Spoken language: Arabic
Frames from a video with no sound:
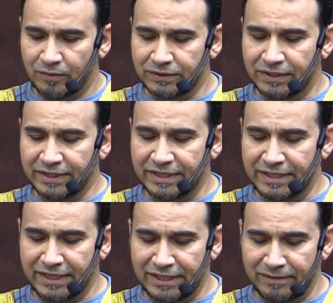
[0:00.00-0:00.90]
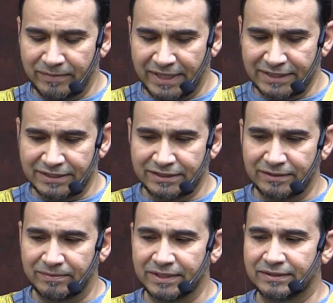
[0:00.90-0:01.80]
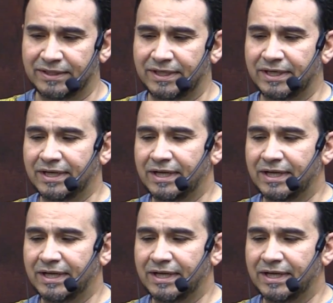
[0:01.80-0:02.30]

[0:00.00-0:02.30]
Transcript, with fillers: وتركنا على المحجة البيضاء